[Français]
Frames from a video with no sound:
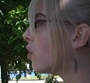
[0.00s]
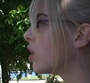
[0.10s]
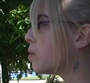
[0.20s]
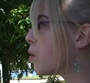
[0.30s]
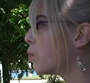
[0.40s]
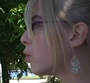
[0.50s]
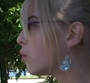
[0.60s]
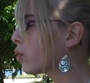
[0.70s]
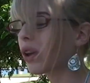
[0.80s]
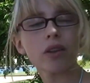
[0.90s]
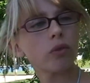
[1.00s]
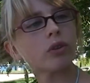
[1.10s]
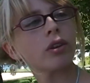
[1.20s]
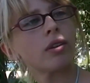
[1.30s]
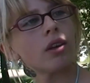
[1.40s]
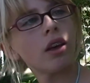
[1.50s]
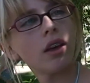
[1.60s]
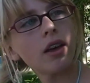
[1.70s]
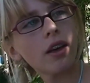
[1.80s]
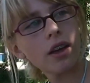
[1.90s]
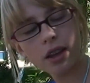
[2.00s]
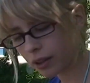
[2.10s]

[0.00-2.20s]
de l'immeuble de Cartoon. Il paraît.